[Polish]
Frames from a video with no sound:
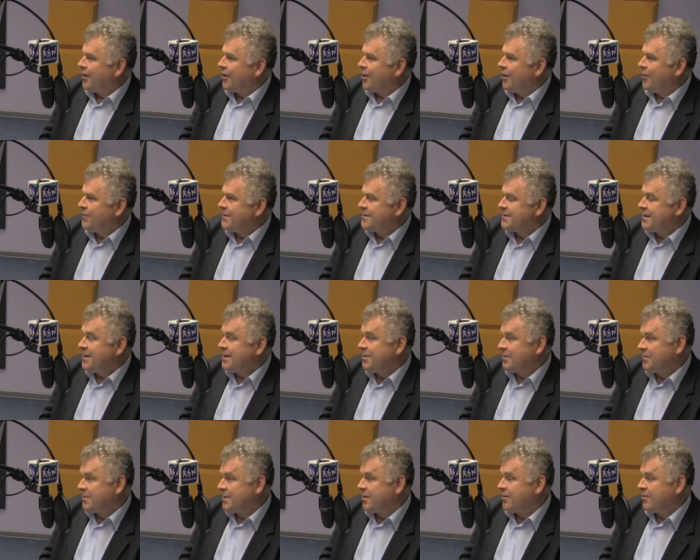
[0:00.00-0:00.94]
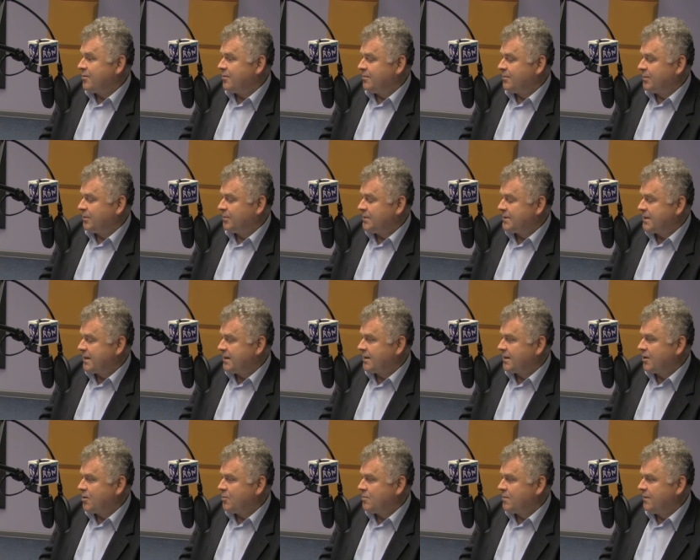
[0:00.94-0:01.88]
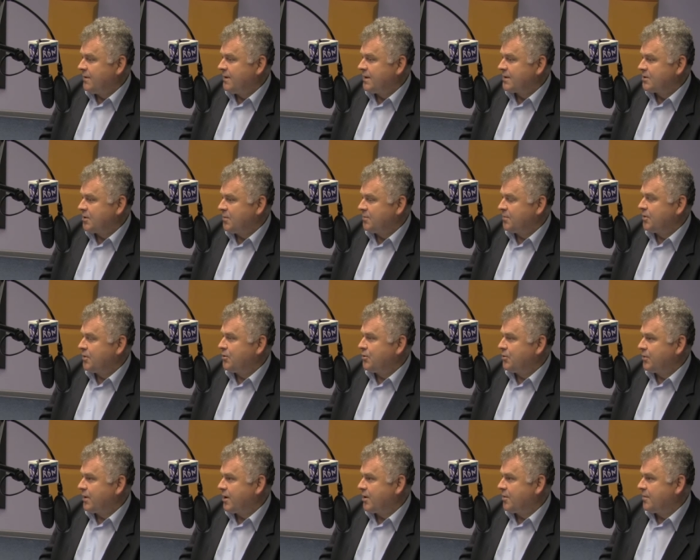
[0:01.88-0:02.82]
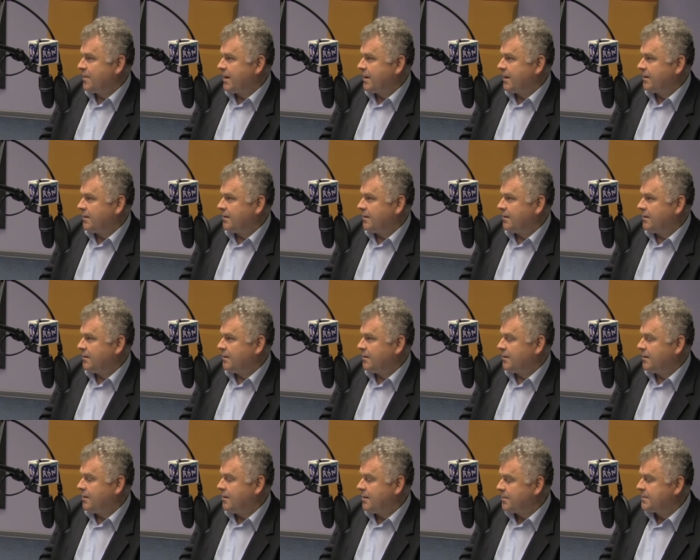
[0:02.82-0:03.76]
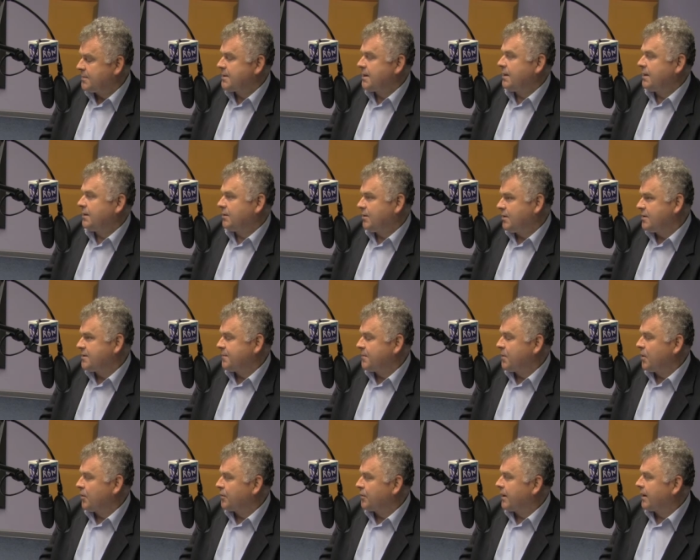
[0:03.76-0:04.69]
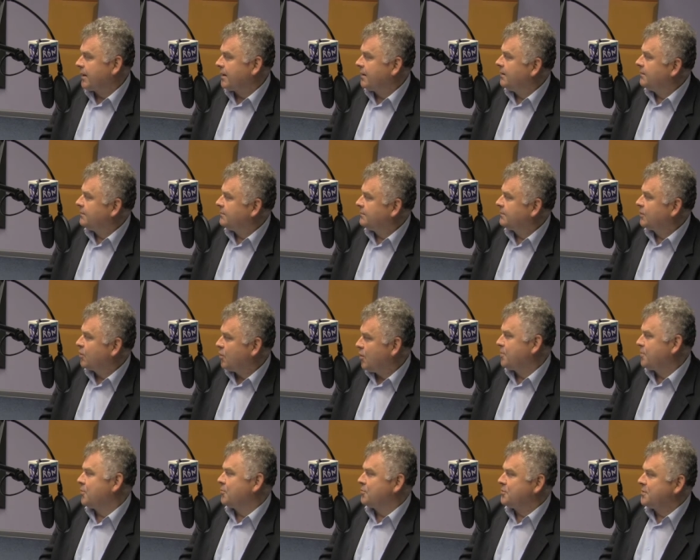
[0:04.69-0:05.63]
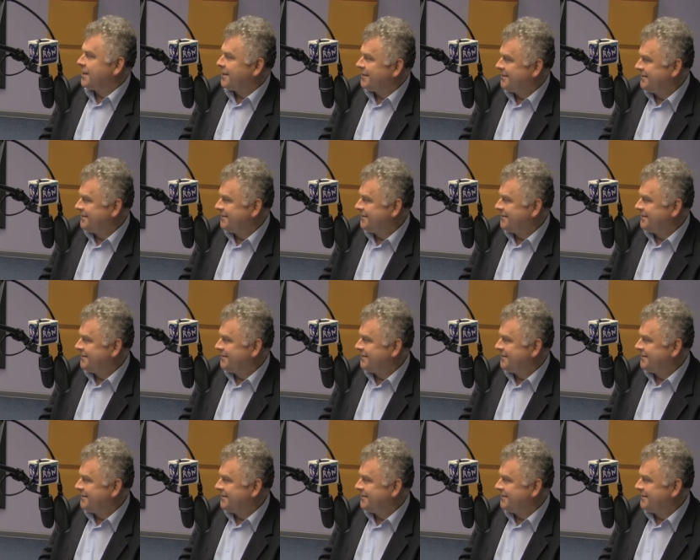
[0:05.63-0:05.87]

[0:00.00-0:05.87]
Oficjalne podpisanie, podpisanie tej umowy nastąpi 2 lipca, to jest w piątek, koło południa.